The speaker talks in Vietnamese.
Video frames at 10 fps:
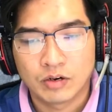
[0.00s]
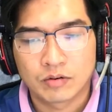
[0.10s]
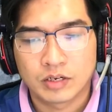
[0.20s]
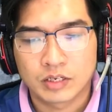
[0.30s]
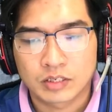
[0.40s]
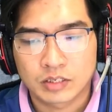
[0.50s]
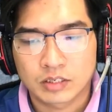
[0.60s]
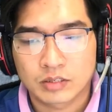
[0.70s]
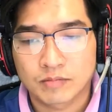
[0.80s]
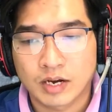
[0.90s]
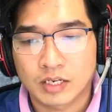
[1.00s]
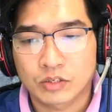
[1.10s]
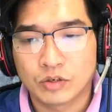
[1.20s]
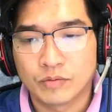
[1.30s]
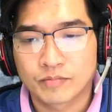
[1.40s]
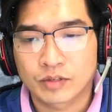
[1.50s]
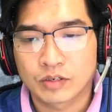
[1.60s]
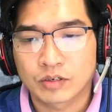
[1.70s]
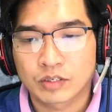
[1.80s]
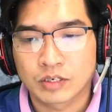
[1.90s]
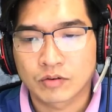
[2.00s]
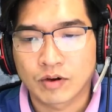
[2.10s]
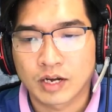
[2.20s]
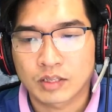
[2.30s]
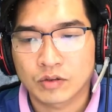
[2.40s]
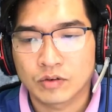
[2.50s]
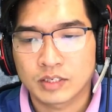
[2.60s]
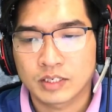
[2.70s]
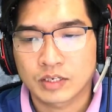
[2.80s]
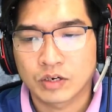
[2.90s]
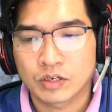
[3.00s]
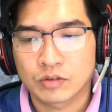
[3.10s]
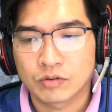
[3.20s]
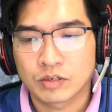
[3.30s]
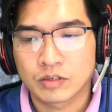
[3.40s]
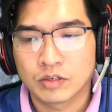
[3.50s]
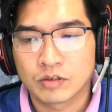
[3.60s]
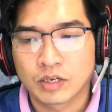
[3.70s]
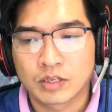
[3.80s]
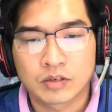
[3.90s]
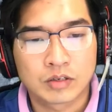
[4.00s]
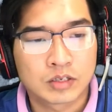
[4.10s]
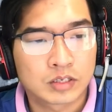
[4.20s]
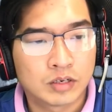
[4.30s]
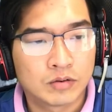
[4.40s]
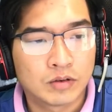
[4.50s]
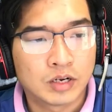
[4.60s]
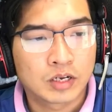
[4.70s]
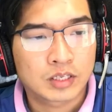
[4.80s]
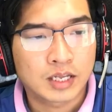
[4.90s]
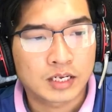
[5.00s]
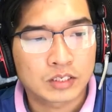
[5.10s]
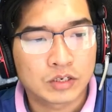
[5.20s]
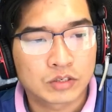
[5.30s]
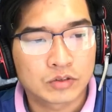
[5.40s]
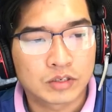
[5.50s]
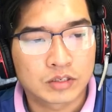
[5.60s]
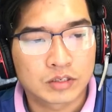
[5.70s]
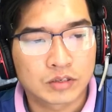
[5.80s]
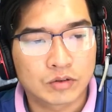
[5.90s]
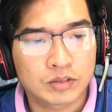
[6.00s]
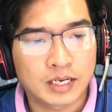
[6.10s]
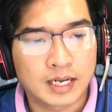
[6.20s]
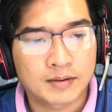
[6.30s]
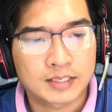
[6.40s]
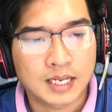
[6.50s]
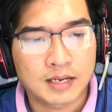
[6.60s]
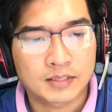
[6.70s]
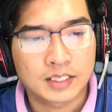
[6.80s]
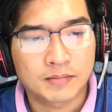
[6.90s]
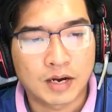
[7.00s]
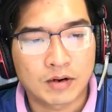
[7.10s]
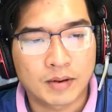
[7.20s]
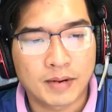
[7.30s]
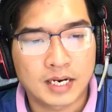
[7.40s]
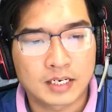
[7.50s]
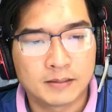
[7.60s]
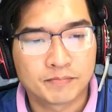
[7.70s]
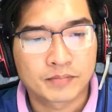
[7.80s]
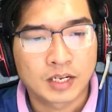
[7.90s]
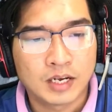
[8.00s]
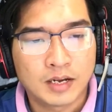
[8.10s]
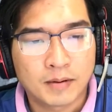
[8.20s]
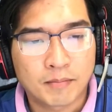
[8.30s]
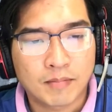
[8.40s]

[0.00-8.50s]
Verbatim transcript: Cảm thấy khá tò mò, Bảo trực tiếp lấy cớ cầm can rượu gạo vào nhà ông Pi chơi, rồi bất giác giật mình khi nhìn thấy bà Pi lù lù xuất hiện.